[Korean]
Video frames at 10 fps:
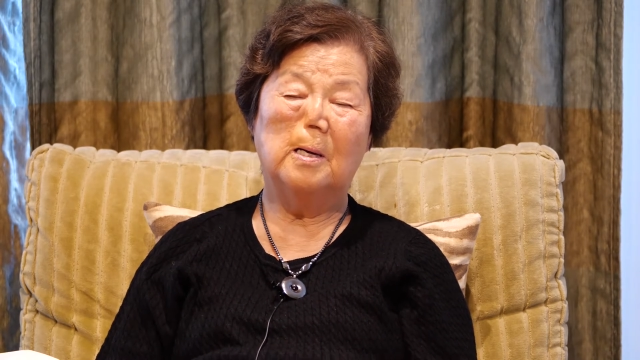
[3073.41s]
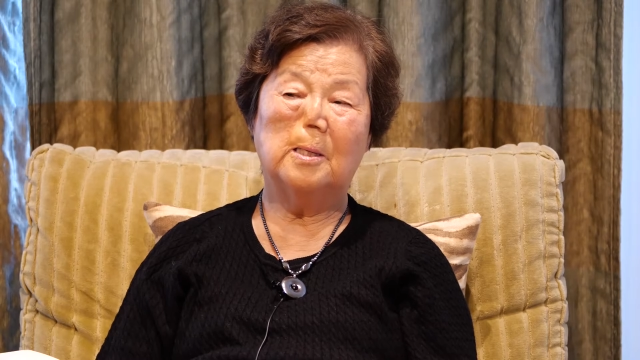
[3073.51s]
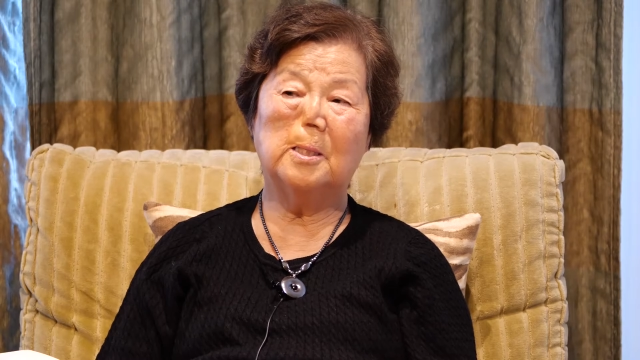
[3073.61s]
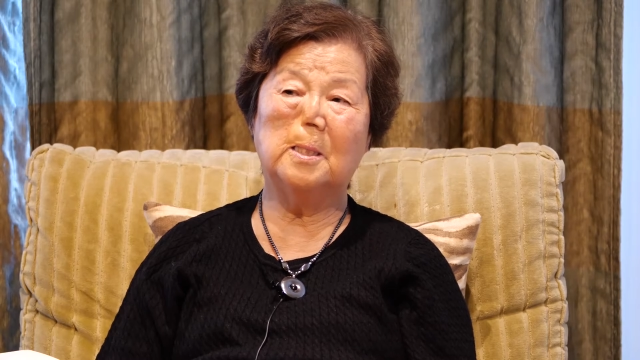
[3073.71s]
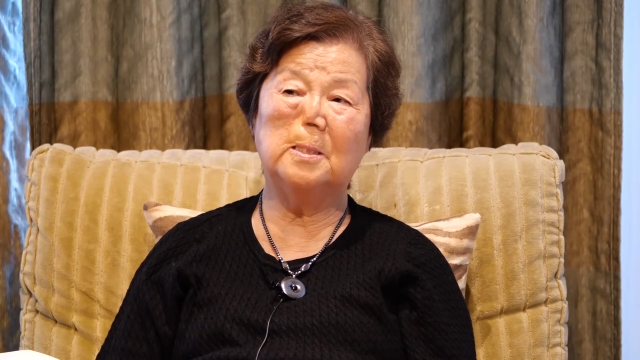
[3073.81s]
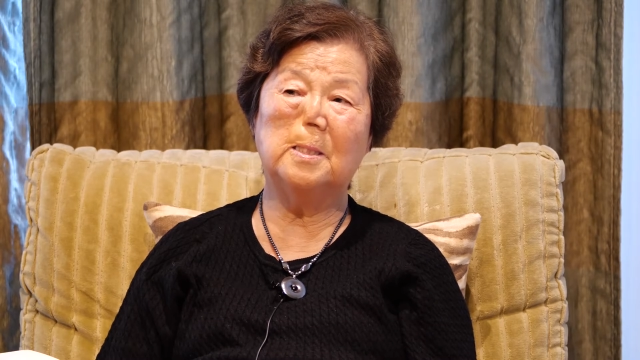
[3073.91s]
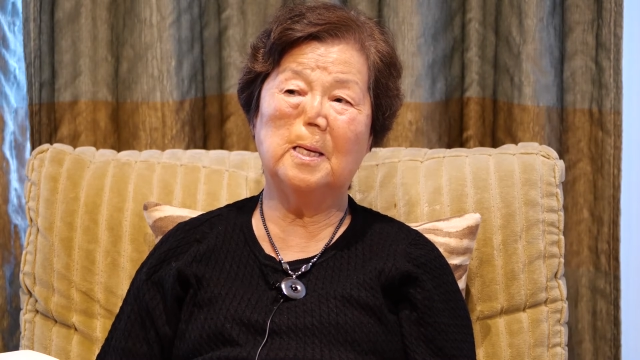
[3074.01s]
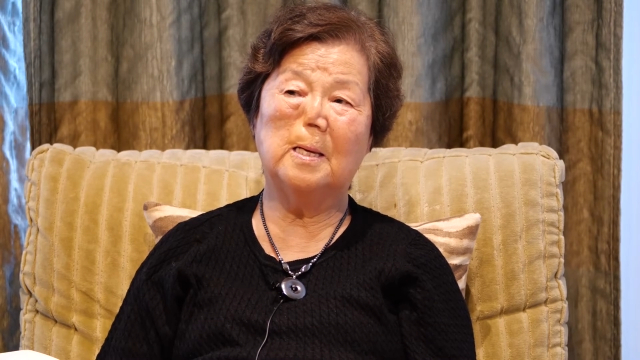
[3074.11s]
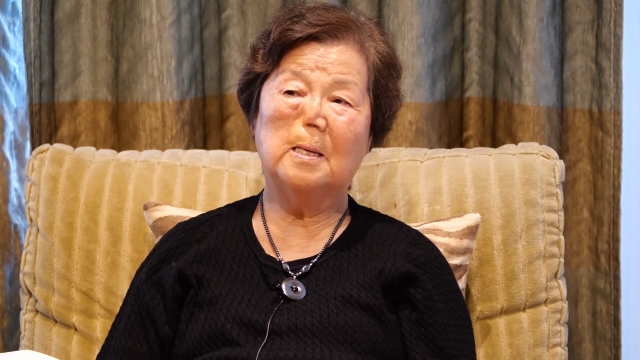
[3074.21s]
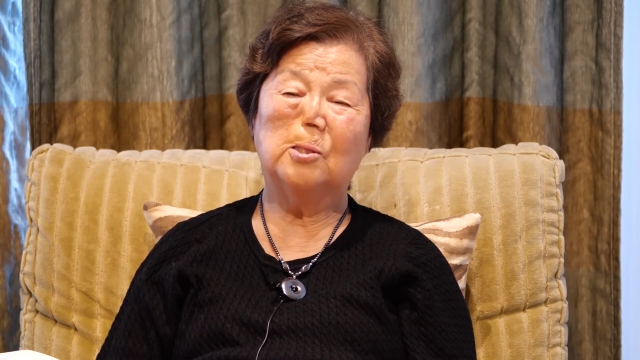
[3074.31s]
그래
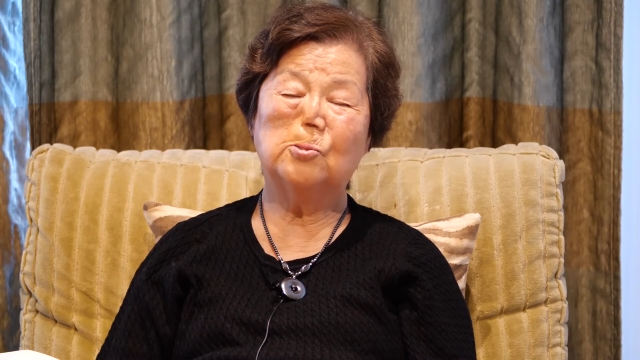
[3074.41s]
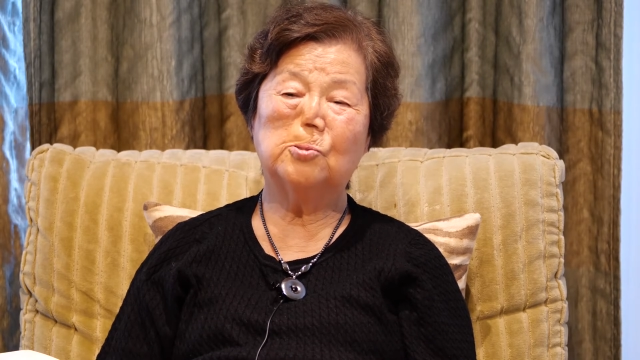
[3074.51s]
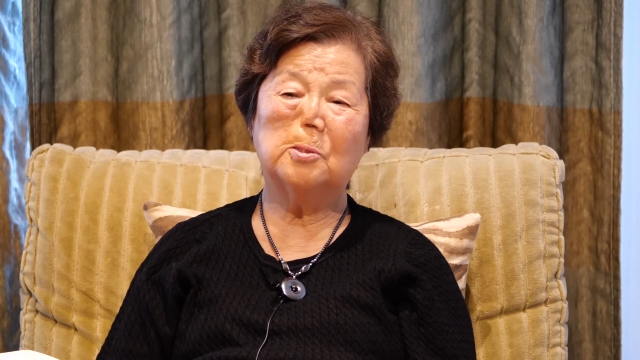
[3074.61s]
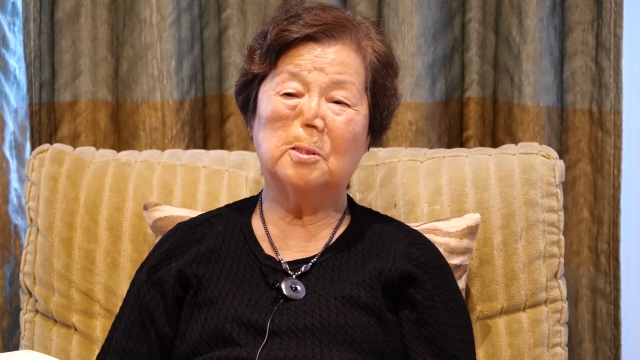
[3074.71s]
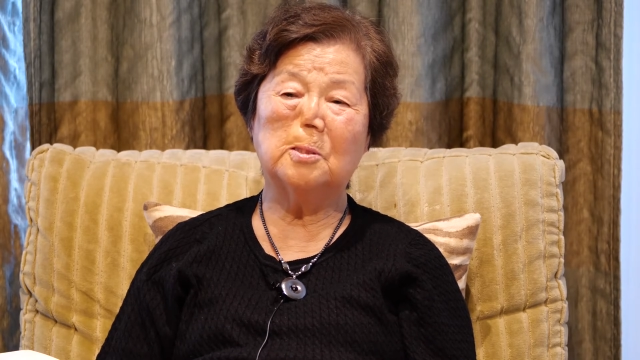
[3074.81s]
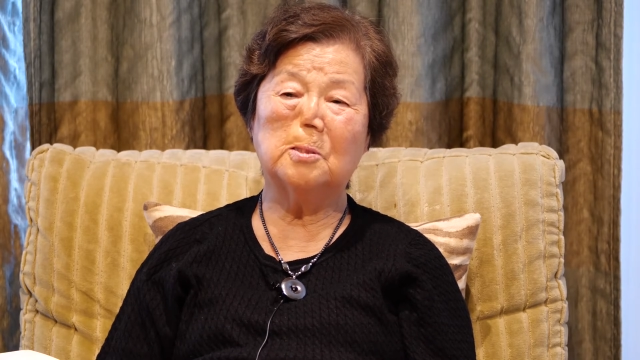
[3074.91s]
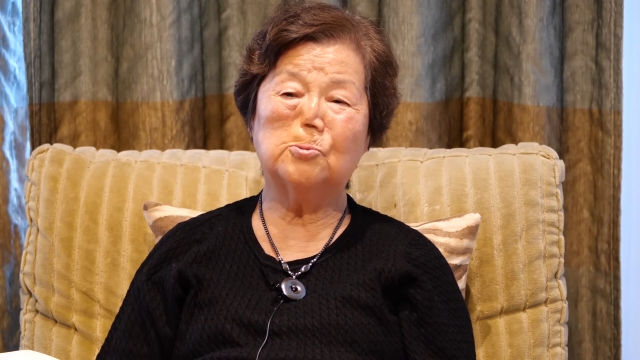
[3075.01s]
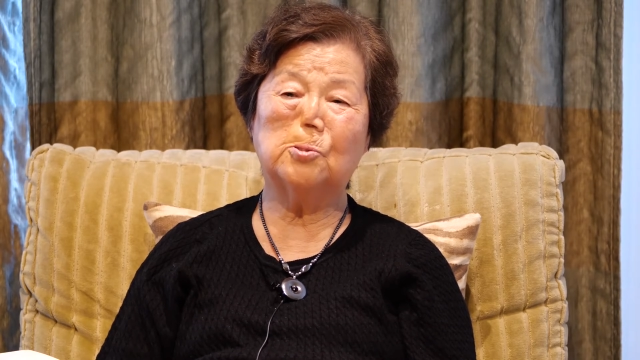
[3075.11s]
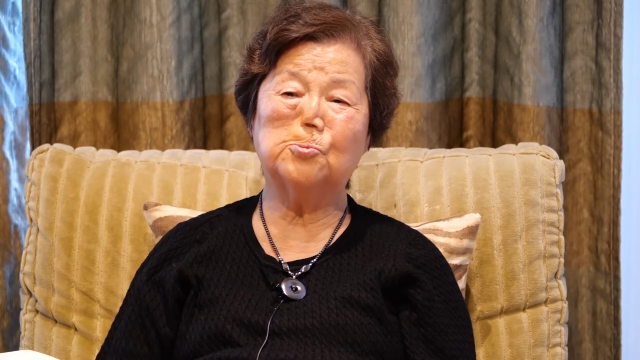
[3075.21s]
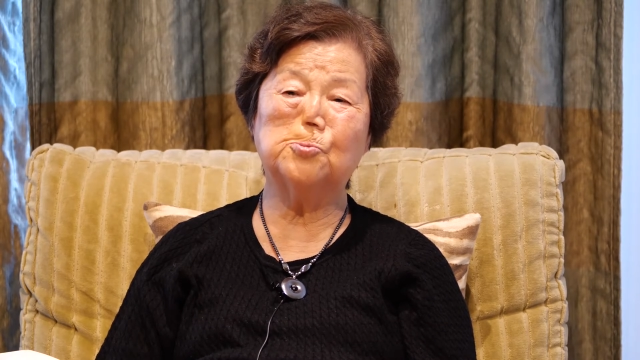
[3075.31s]
이제 그,
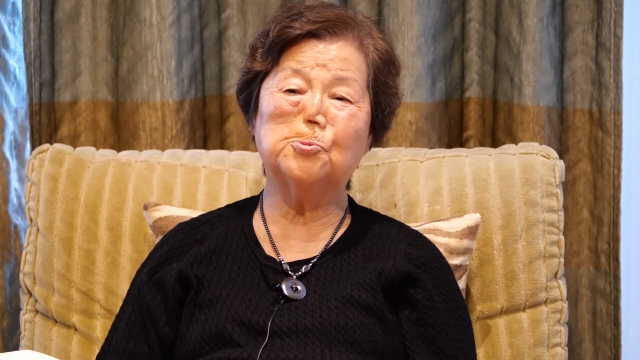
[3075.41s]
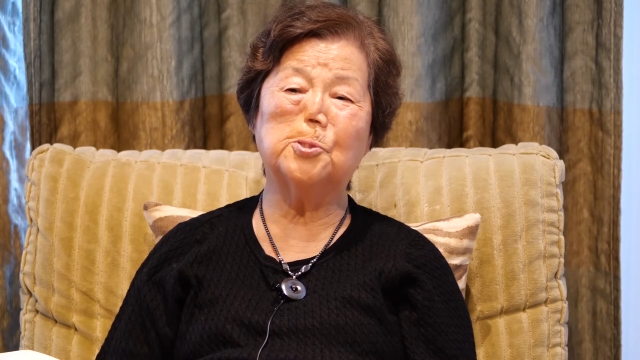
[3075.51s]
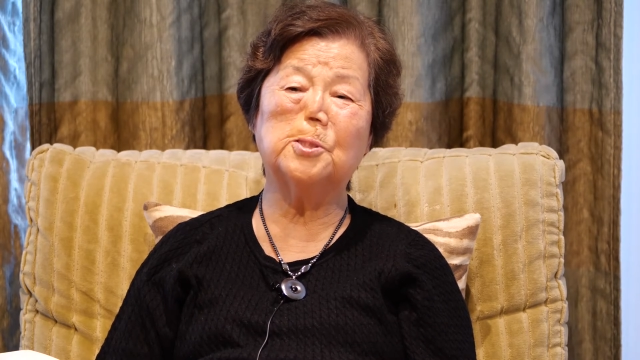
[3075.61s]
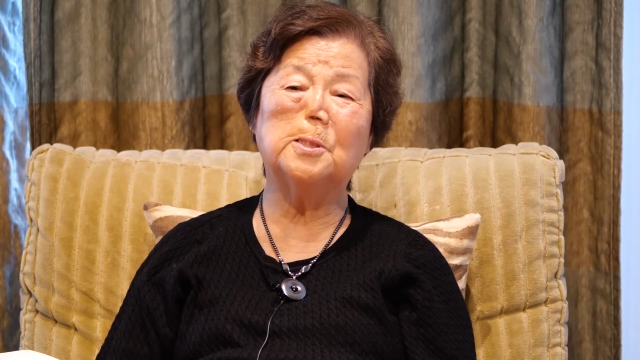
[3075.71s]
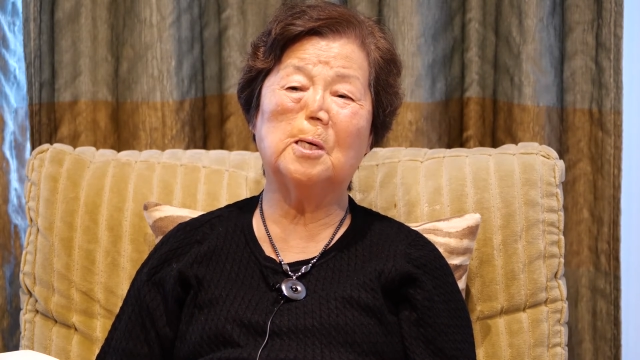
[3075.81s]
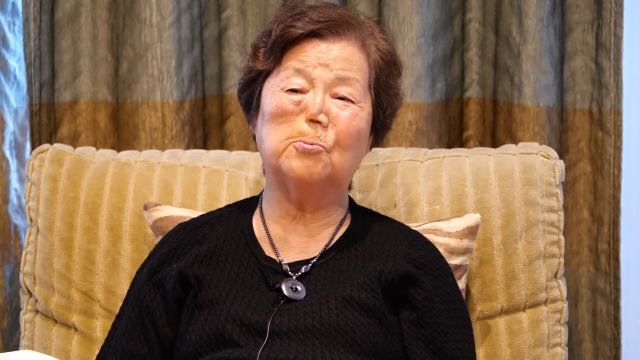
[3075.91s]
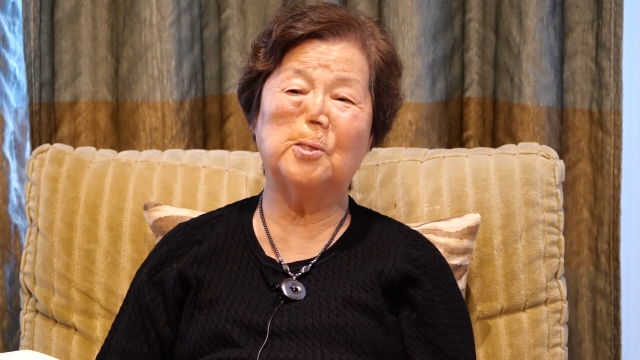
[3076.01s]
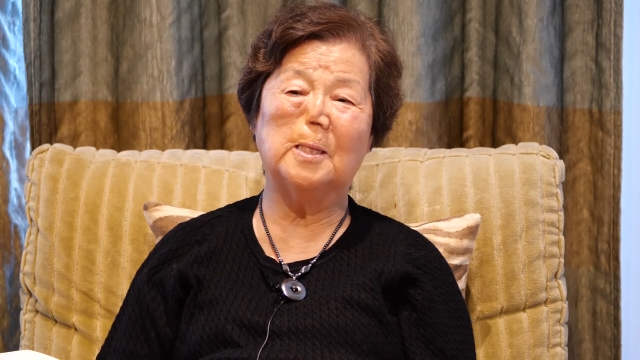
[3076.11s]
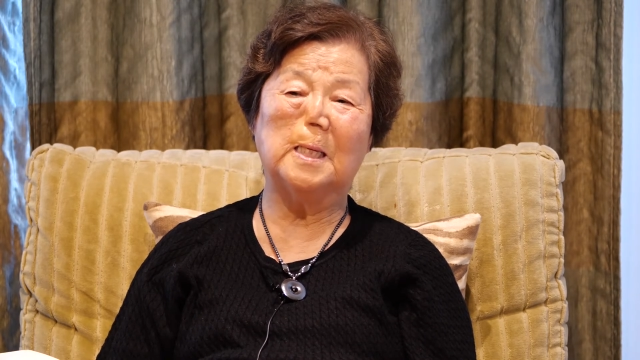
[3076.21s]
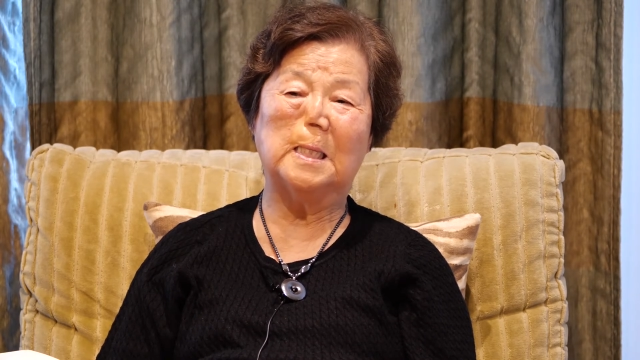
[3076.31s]
수술 끝나고
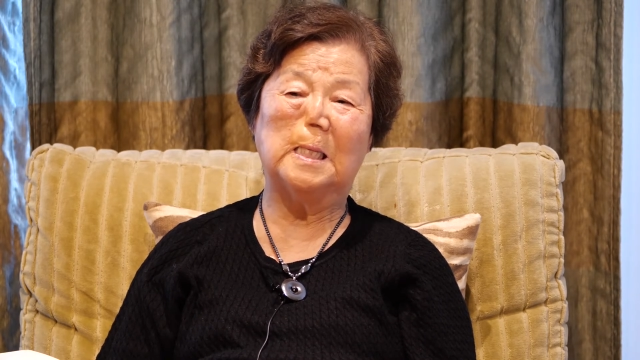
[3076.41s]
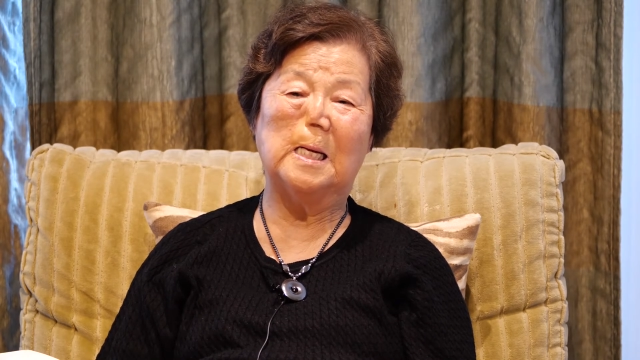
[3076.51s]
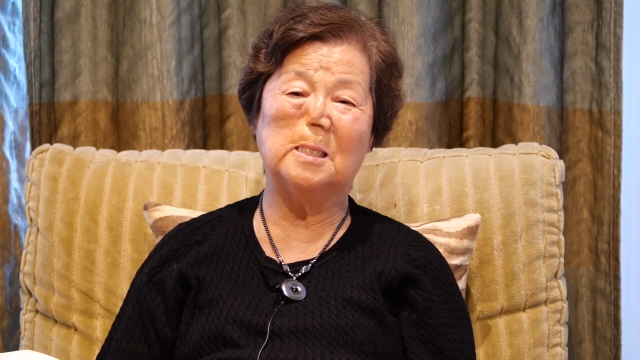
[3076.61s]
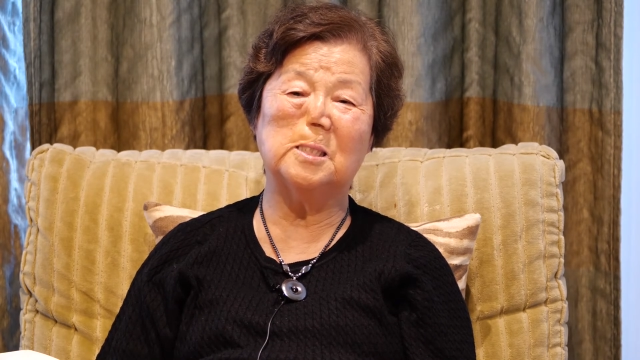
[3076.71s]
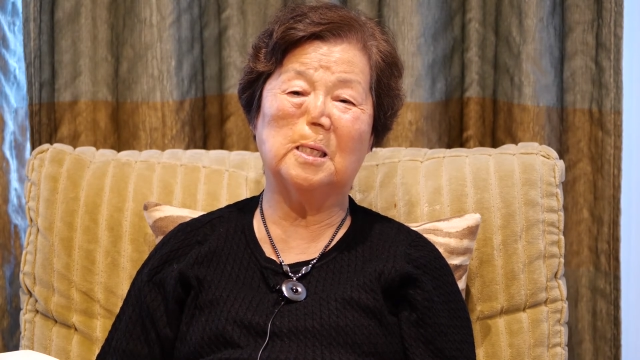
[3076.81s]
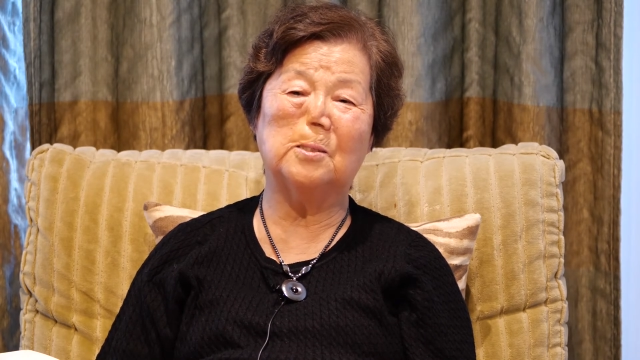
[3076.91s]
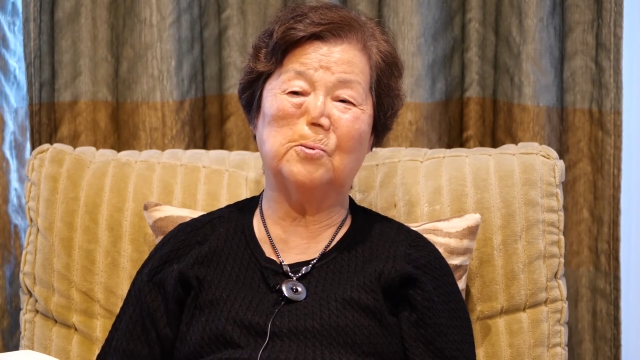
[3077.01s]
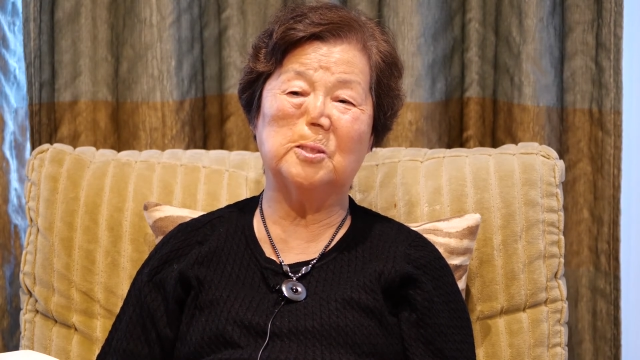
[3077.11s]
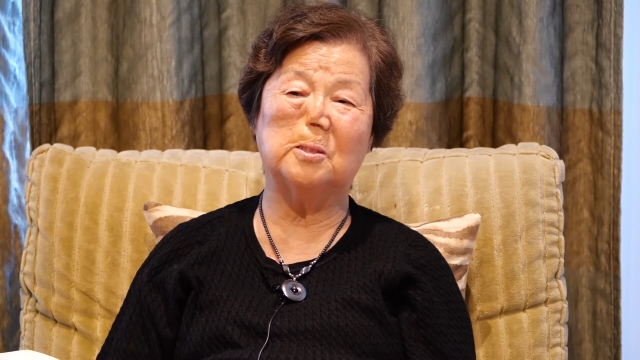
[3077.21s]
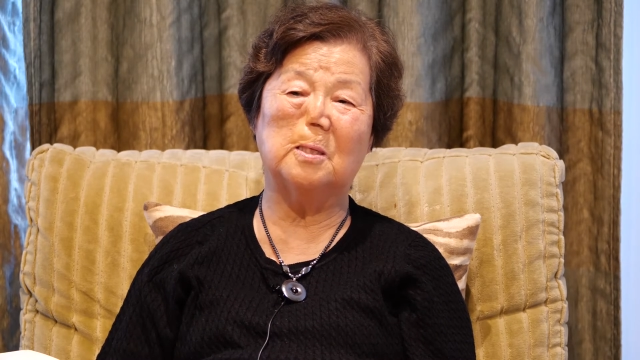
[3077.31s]
나니까 나를
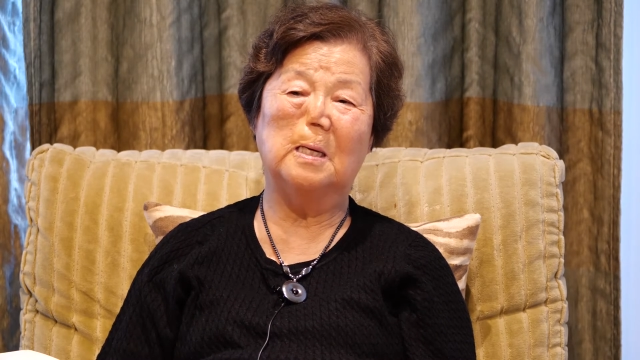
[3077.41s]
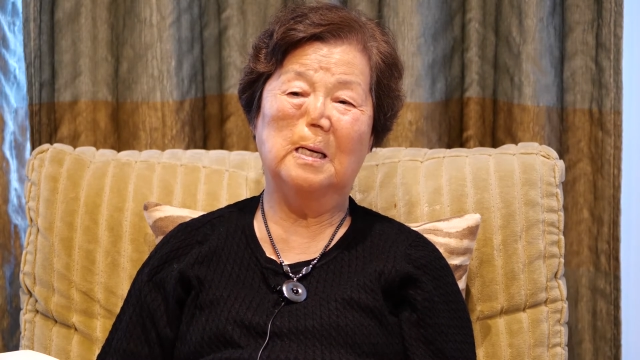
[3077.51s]
찾아와서